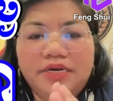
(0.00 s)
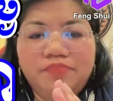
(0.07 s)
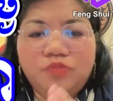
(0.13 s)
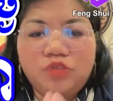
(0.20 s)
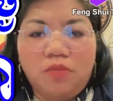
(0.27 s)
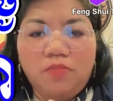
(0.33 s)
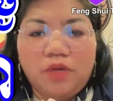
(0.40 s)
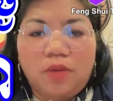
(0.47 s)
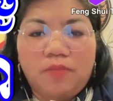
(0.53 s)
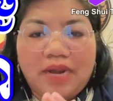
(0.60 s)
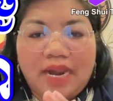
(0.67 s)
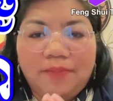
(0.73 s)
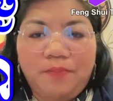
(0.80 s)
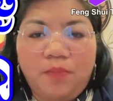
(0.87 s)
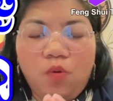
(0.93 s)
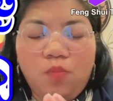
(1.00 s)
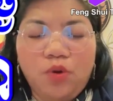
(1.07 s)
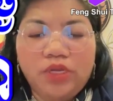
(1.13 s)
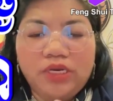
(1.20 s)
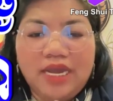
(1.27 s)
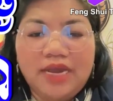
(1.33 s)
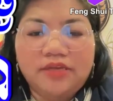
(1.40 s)
riệp trong của ráo bố
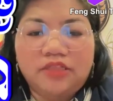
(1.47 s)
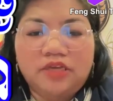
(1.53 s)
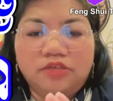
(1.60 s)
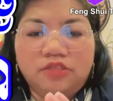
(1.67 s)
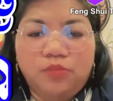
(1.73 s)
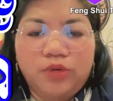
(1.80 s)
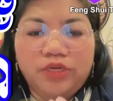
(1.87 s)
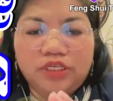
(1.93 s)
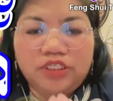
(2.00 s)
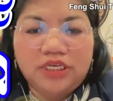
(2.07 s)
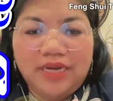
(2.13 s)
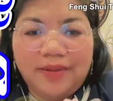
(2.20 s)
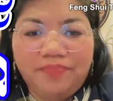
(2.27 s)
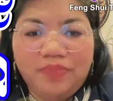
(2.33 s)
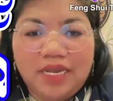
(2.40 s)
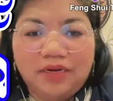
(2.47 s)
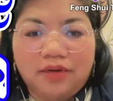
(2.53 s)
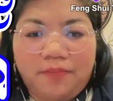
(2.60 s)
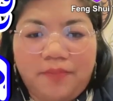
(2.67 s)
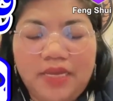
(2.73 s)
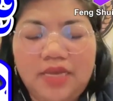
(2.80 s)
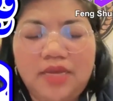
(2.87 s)
mui na ở thử cho mui nó cho năm tang
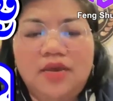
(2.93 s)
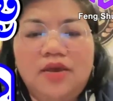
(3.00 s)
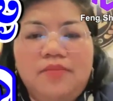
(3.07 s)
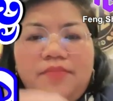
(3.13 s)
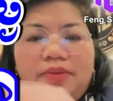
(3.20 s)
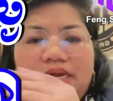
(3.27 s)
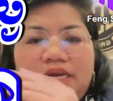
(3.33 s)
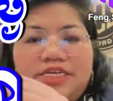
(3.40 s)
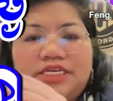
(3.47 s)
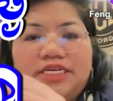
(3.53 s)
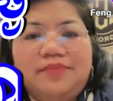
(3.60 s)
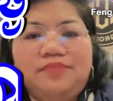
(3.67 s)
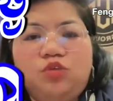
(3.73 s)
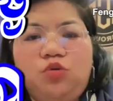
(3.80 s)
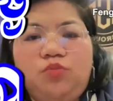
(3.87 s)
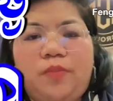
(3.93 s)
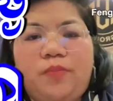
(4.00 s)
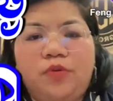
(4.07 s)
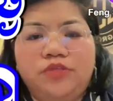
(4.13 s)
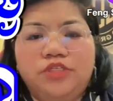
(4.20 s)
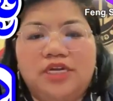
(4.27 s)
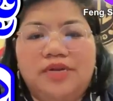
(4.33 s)
đập pi, và đây cho năm chui và
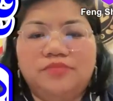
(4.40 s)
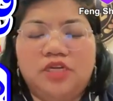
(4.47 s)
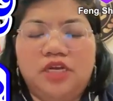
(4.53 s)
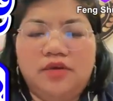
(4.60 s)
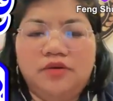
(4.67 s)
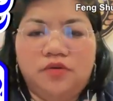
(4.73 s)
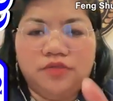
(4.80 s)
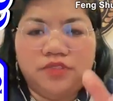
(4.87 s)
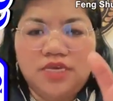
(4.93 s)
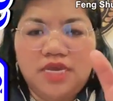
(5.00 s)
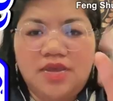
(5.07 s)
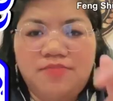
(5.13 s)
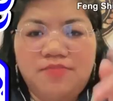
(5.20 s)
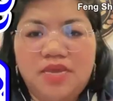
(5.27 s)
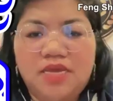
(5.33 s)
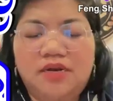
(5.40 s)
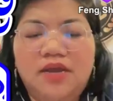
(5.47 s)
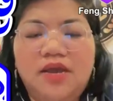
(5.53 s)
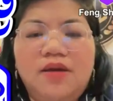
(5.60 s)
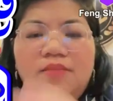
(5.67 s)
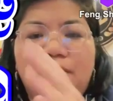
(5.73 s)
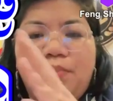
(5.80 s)
pôn cho năm chơi hồ si emiên,
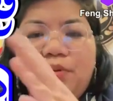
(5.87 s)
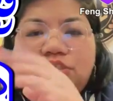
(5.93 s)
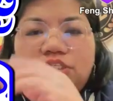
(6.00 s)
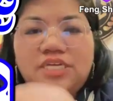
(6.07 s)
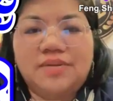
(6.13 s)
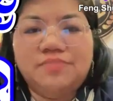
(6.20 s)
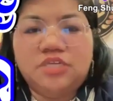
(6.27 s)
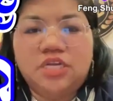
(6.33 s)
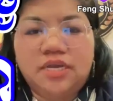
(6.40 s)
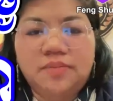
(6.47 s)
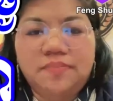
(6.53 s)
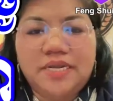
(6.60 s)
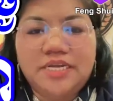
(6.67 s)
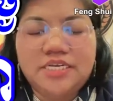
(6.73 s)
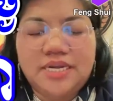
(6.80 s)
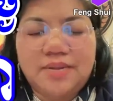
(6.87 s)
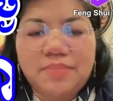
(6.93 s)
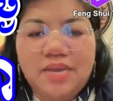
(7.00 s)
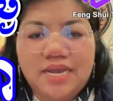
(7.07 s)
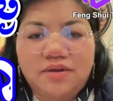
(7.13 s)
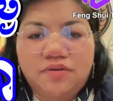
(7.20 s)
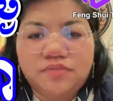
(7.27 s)
và pôn cho năm chơi và đây cho năm
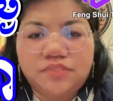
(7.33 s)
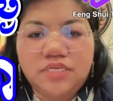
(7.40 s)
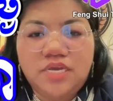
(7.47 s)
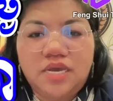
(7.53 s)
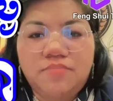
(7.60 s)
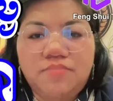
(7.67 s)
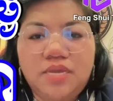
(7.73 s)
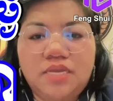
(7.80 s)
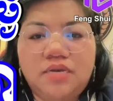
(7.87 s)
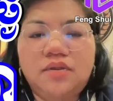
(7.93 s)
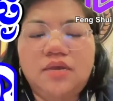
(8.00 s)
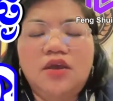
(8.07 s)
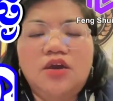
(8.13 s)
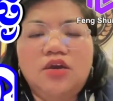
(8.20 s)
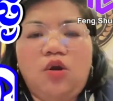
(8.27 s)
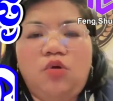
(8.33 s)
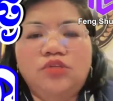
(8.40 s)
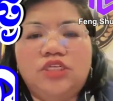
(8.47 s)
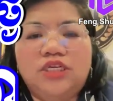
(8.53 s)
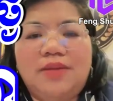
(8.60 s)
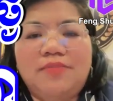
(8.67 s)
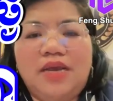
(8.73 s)
ca hồ si emiên,
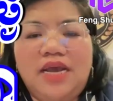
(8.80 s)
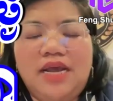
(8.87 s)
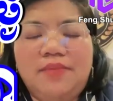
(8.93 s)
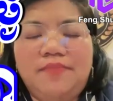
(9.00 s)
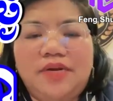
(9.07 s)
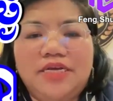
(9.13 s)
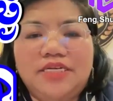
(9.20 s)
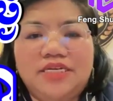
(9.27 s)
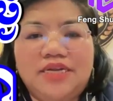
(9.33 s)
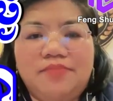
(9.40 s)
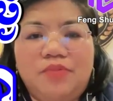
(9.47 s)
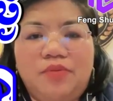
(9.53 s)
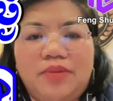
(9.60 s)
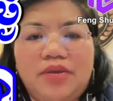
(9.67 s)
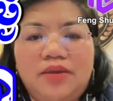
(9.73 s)
côn cho năm ca và đây cho năm mồm